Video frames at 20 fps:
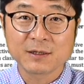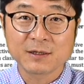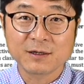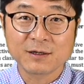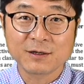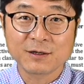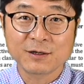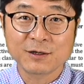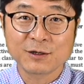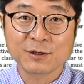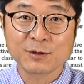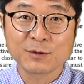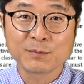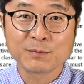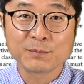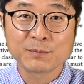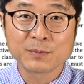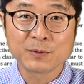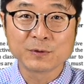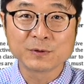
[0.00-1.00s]
어,
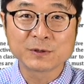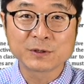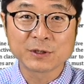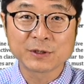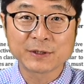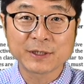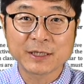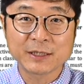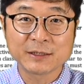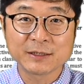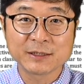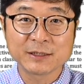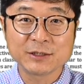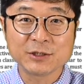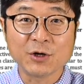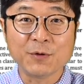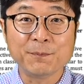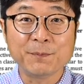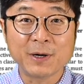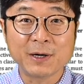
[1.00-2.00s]
보스턴에
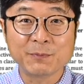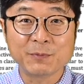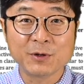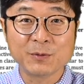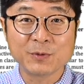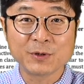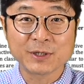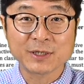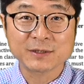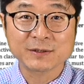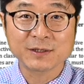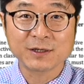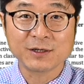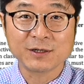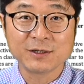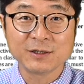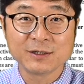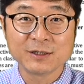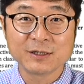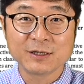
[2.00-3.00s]
있는 연방
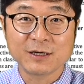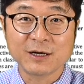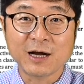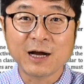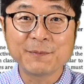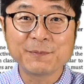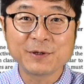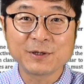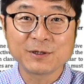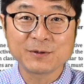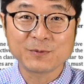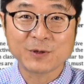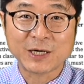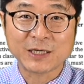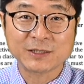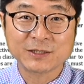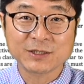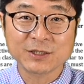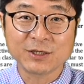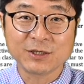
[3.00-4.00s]
법원에서 어, 합의를
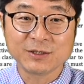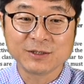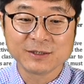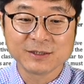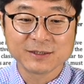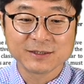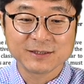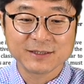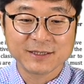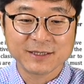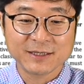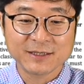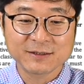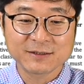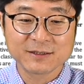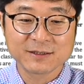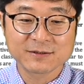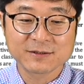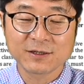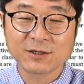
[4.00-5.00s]
봤죠. 네,
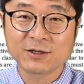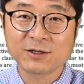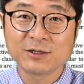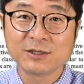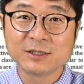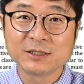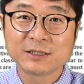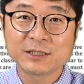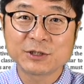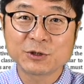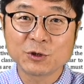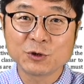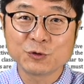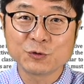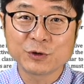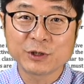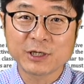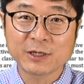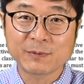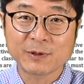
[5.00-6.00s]
그래서 7월
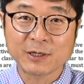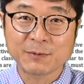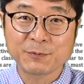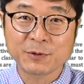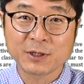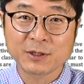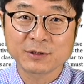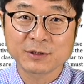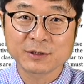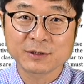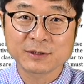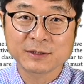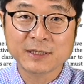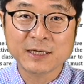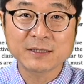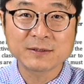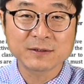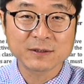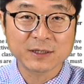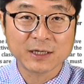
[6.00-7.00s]
6일에 발표한 것은
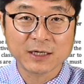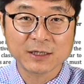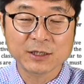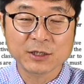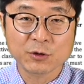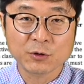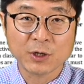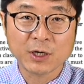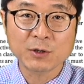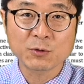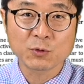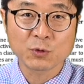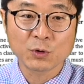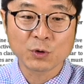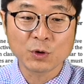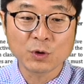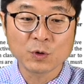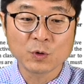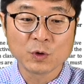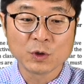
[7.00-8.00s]
캔슬하기로
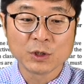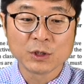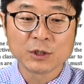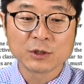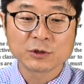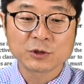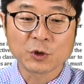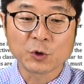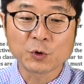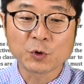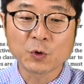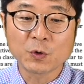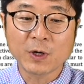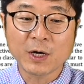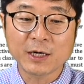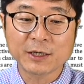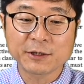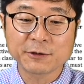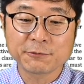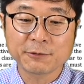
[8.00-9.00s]
하고
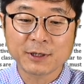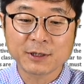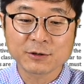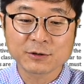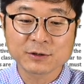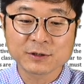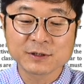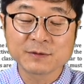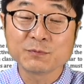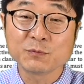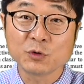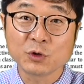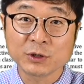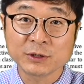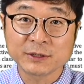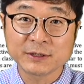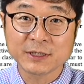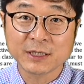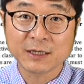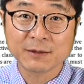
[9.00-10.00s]
적용하기로 한 것은
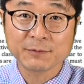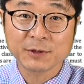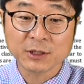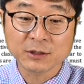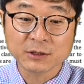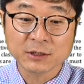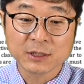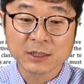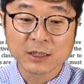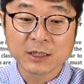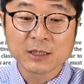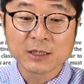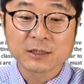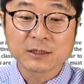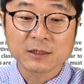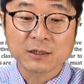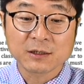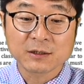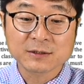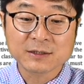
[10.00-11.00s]
무엇이냐 하면
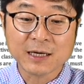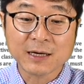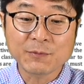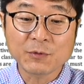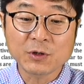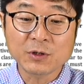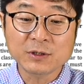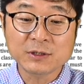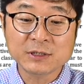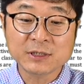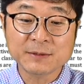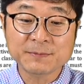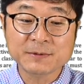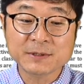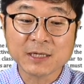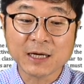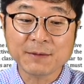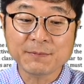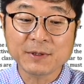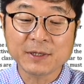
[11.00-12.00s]
3월 어,
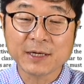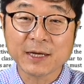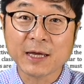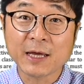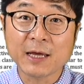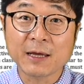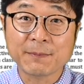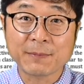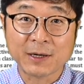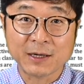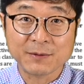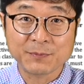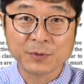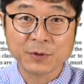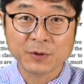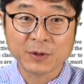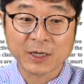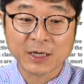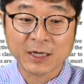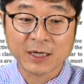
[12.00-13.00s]
13일에
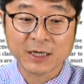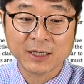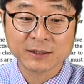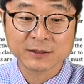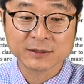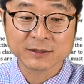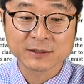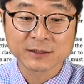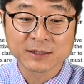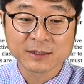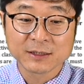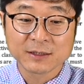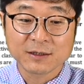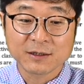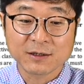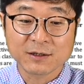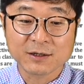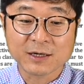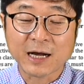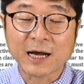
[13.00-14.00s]
발표한
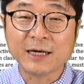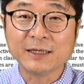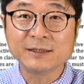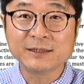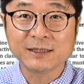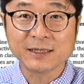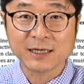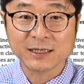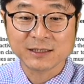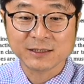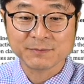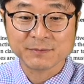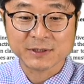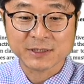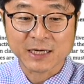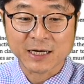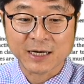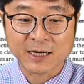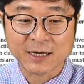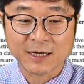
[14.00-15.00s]
어,
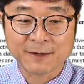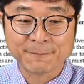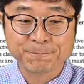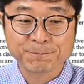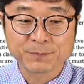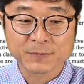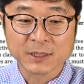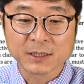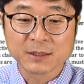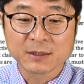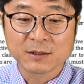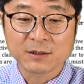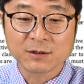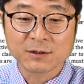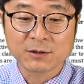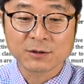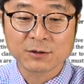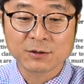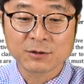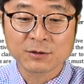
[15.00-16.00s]
가이드라인입니다.
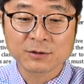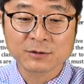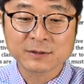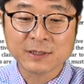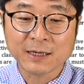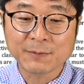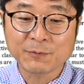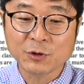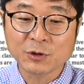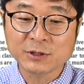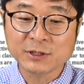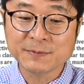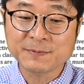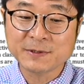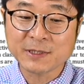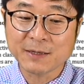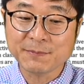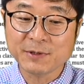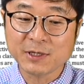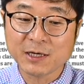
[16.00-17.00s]
어, 3월
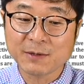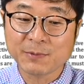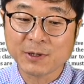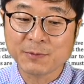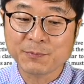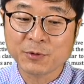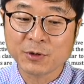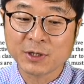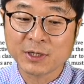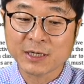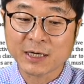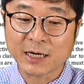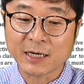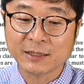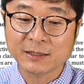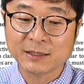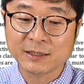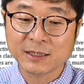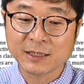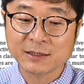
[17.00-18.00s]
13일에 발표한
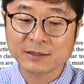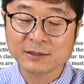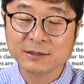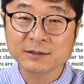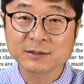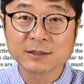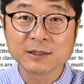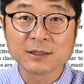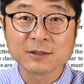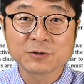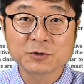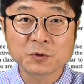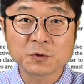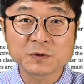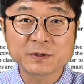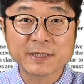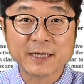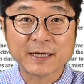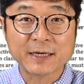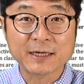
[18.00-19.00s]
가이드라인은
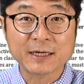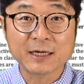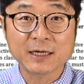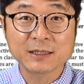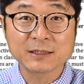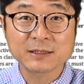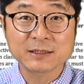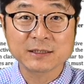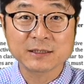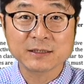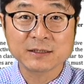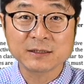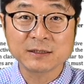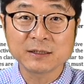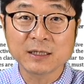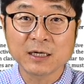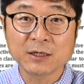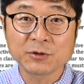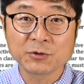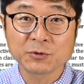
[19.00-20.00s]
총 세가지
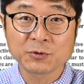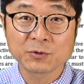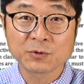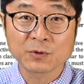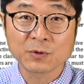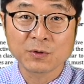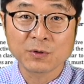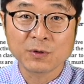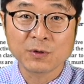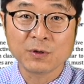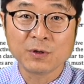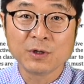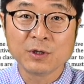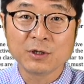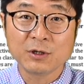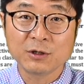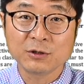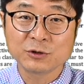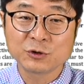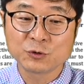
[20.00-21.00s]
시나리오로
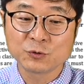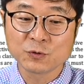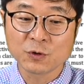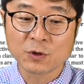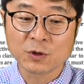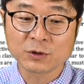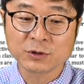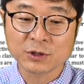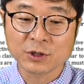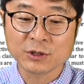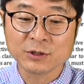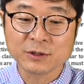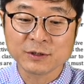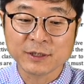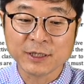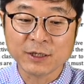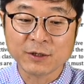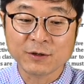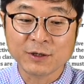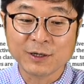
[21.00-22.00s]
주어져
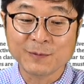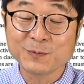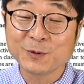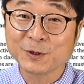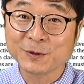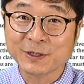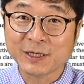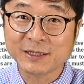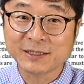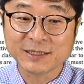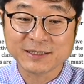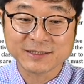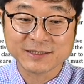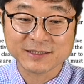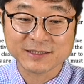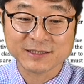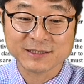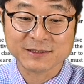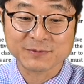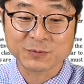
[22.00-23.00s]
있는데요. 한번
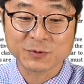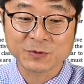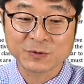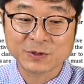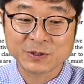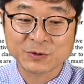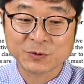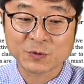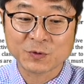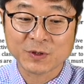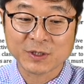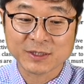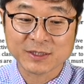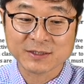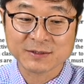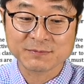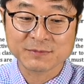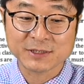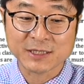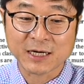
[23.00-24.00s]
하나씩 보시도록
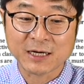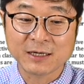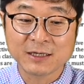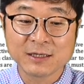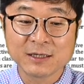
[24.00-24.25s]
하겠습니다.